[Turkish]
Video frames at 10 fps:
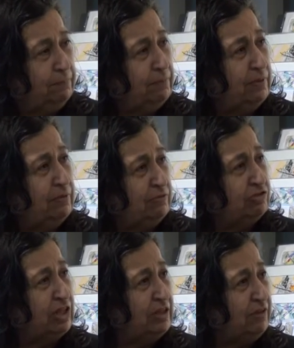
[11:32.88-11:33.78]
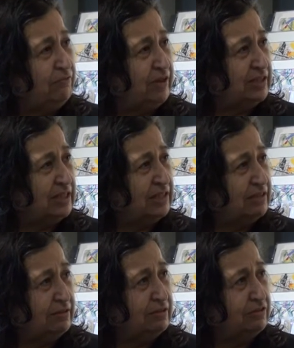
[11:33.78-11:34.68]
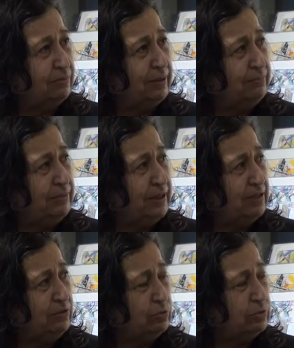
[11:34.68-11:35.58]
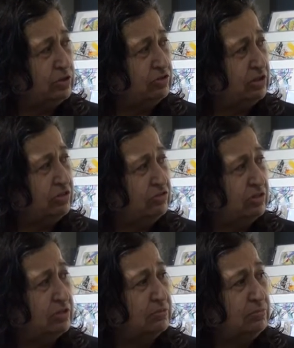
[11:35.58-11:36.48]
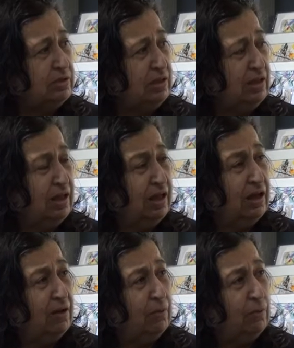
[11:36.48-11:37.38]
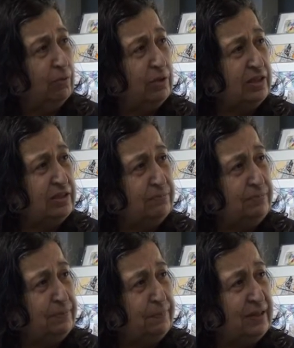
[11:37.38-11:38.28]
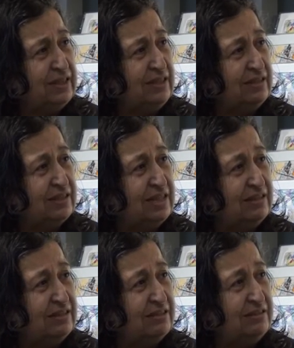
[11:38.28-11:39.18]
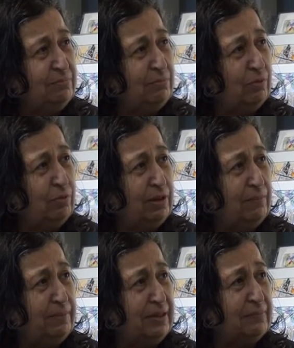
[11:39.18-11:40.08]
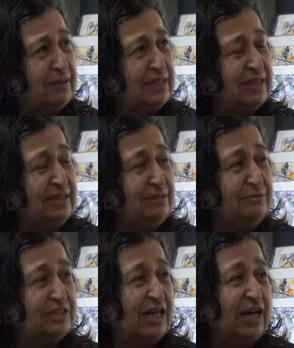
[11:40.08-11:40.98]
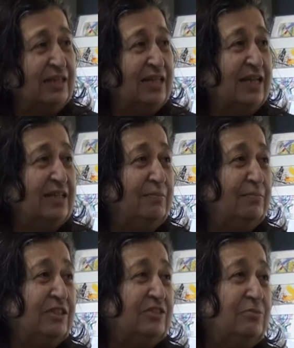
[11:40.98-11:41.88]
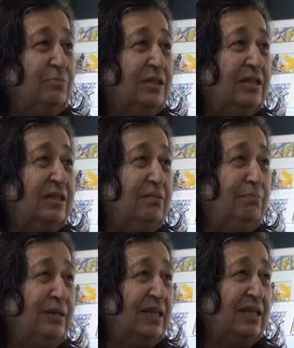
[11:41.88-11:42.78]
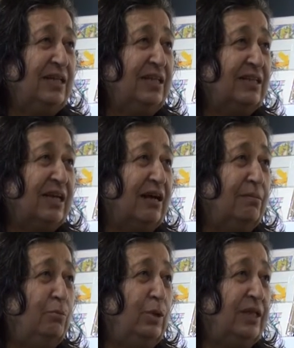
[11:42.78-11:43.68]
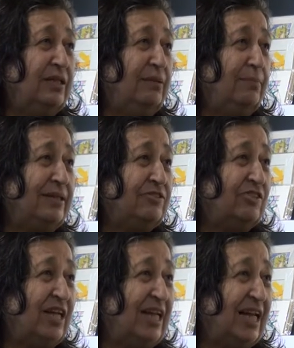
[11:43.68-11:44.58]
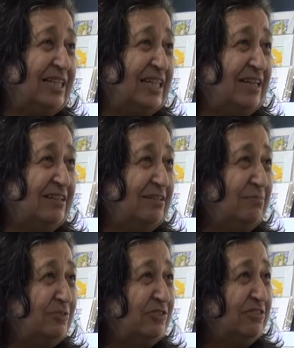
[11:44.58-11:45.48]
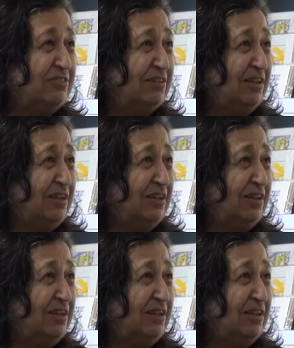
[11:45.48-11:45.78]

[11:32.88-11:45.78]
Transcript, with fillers: Bir şeyde fark ettik. İşte ben bir ara yurt dışına çıktım da ona da bir paket getirdim. Oradan bakmadan demiş ki anneannem de şimdi kim bilir ne tahammül edilmez şeyler getirmiştir.